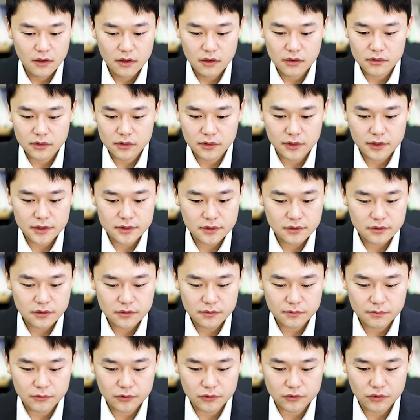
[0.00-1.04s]
어,
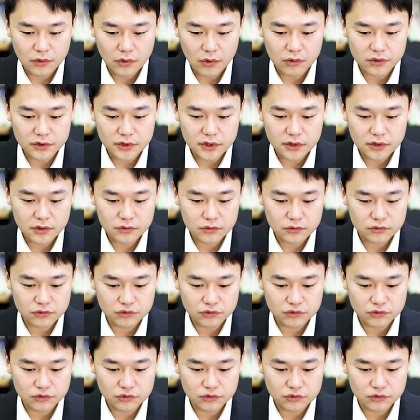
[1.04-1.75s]
그래서 뭐 어디